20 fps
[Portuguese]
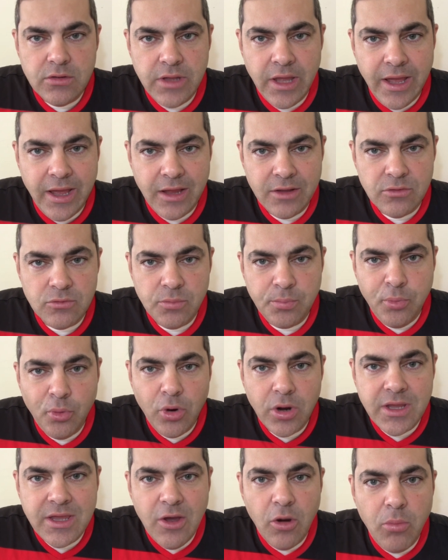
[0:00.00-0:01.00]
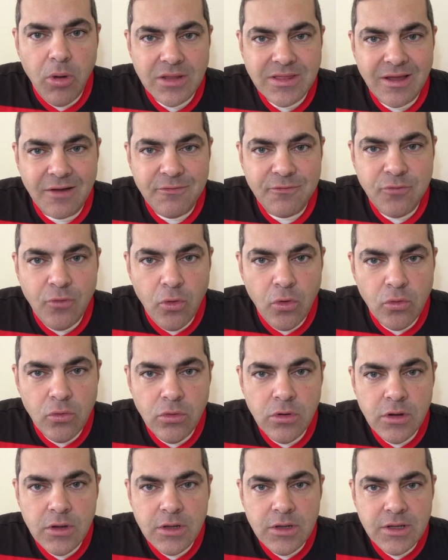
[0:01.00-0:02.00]
é, do porquê o
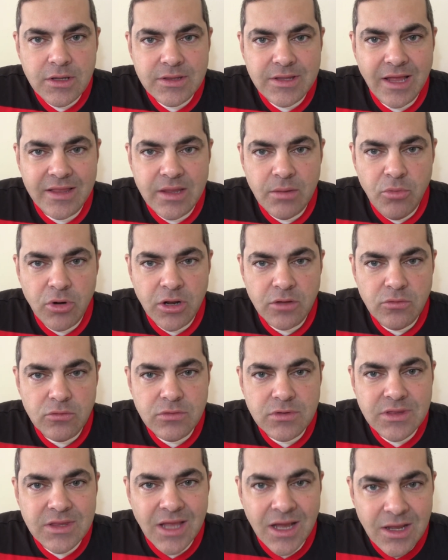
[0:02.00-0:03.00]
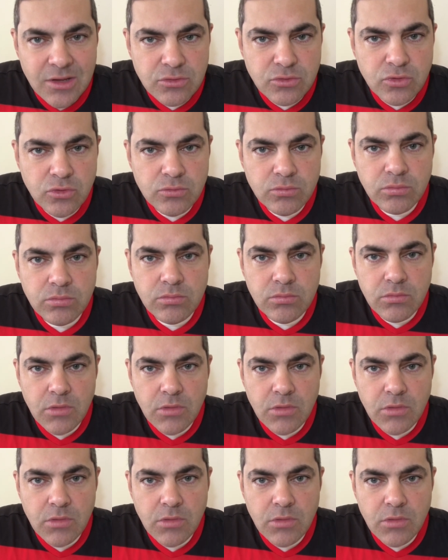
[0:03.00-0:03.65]
Botafogo está demorando tanto